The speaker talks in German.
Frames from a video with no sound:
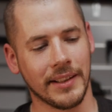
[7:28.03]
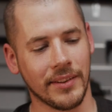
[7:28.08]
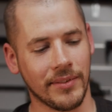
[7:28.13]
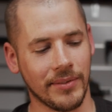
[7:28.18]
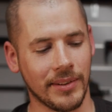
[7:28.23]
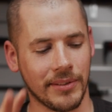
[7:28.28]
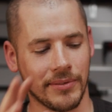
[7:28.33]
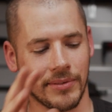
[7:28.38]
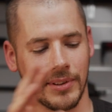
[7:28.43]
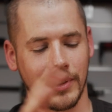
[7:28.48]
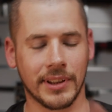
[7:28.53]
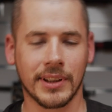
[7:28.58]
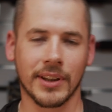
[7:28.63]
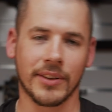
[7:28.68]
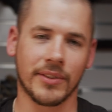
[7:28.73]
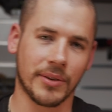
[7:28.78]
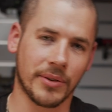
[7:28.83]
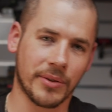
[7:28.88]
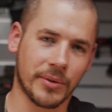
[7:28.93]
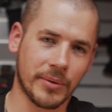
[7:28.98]
Deswegen finde ich
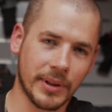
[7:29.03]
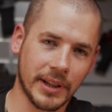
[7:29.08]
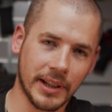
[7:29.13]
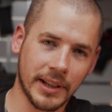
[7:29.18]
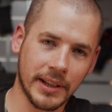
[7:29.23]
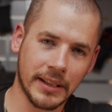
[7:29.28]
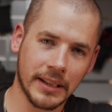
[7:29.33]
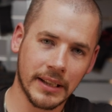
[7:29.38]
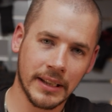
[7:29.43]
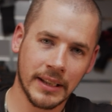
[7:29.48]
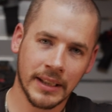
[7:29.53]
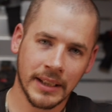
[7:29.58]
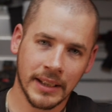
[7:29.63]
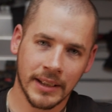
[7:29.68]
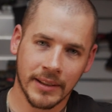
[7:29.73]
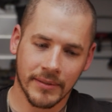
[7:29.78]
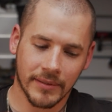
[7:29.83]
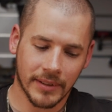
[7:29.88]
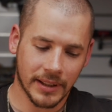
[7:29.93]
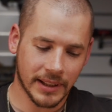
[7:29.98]
das auch so geil,
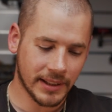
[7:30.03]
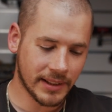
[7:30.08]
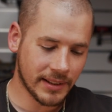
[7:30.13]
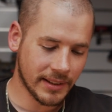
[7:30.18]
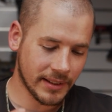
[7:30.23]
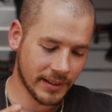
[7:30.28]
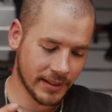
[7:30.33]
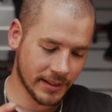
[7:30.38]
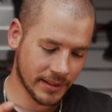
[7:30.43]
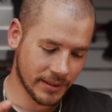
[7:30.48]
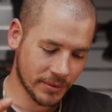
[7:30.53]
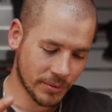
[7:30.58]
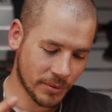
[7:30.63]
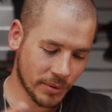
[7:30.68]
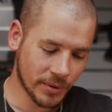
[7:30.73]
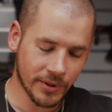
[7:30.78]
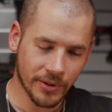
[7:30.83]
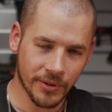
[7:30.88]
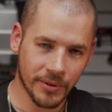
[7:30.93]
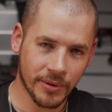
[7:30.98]
weil ich die dann
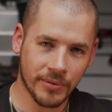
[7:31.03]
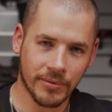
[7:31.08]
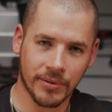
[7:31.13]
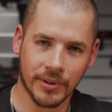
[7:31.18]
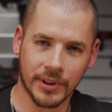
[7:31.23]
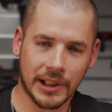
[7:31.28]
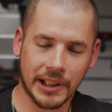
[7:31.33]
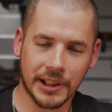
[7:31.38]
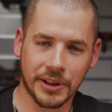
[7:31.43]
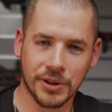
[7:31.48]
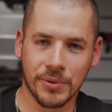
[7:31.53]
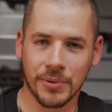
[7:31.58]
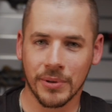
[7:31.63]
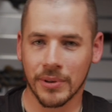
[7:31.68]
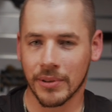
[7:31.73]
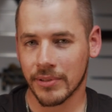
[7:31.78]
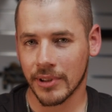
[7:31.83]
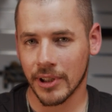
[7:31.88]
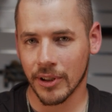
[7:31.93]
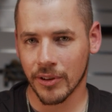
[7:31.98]
ruckzuck von 1 Joule
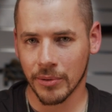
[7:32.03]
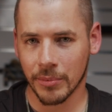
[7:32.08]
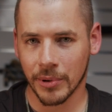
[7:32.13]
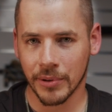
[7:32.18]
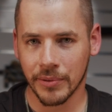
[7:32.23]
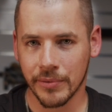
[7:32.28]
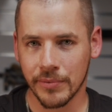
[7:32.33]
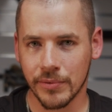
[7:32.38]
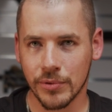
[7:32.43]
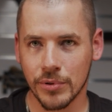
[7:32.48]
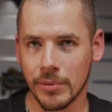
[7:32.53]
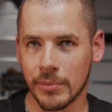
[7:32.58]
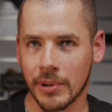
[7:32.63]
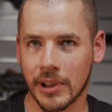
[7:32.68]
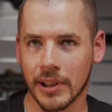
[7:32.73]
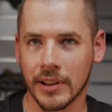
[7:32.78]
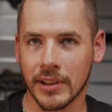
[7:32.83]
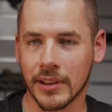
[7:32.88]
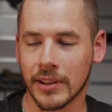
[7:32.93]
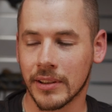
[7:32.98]
auf 1,5 Joule
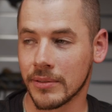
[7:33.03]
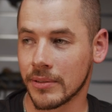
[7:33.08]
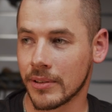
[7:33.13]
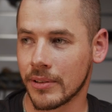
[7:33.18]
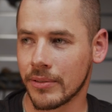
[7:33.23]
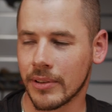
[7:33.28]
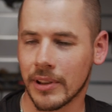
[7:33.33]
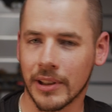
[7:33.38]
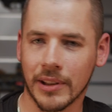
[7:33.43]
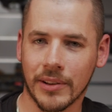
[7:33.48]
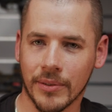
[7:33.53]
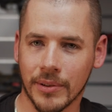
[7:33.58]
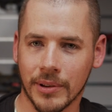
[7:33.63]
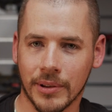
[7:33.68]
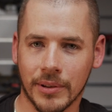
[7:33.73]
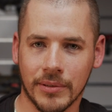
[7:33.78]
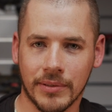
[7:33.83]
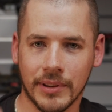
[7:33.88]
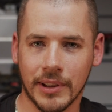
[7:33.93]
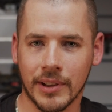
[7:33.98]
machen kann oder vielleicht sogar
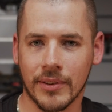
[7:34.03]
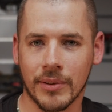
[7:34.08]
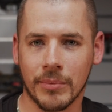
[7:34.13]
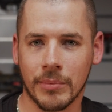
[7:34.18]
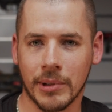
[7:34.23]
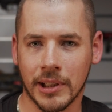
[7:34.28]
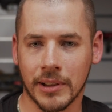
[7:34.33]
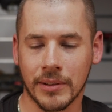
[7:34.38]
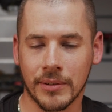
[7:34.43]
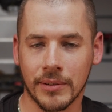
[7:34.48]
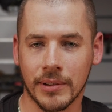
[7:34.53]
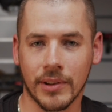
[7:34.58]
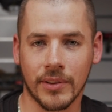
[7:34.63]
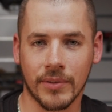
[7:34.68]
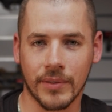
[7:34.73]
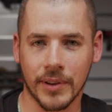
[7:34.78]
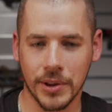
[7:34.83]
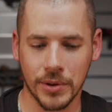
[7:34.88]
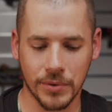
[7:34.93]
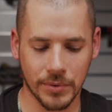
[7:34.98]
auf 1,8 oder
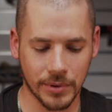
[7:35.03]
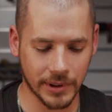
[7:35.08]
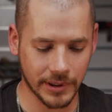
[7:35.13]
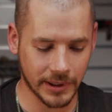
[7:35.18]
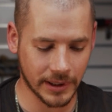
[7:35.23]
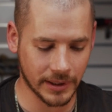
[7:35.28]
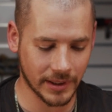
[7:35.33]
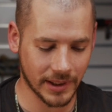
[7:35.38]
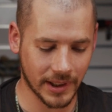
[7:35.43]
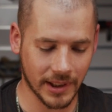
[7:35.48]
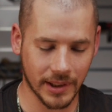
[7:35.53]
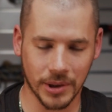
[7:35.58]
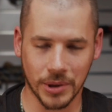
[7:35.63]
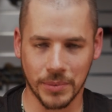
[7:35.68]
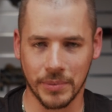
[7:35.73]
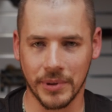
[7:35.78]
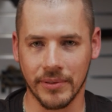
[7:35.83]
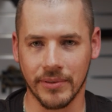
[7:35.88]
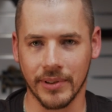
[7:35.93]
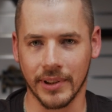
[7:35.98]
2 Joule, ja, je nach
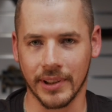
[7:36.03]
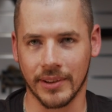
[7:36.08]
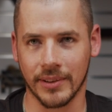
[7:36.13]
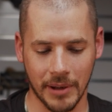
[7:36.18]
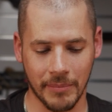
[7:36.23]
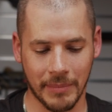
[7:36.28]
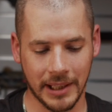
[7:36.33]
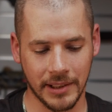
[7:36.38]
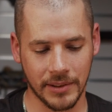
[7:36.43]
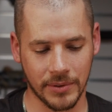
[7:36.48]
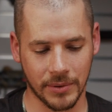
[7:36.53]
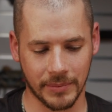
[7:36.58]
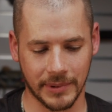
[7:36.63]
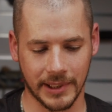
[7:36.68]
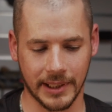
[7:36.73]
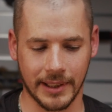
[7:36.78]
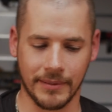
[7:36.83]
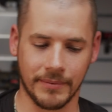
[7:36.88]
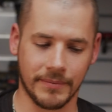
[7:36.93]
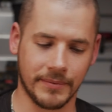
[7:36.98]
Spielfeld. Im
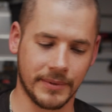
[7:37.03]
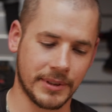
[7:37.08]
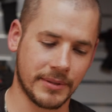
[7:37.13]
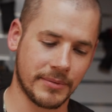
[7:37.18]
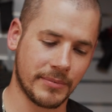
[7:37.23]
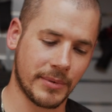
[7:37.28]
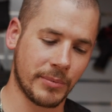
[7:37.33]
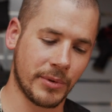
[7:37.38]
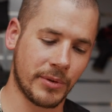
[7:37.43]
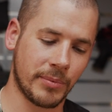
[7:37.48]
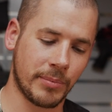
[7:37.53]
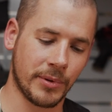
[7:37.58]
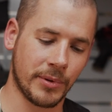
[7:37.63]
Handumdrehen. Ne? Man muss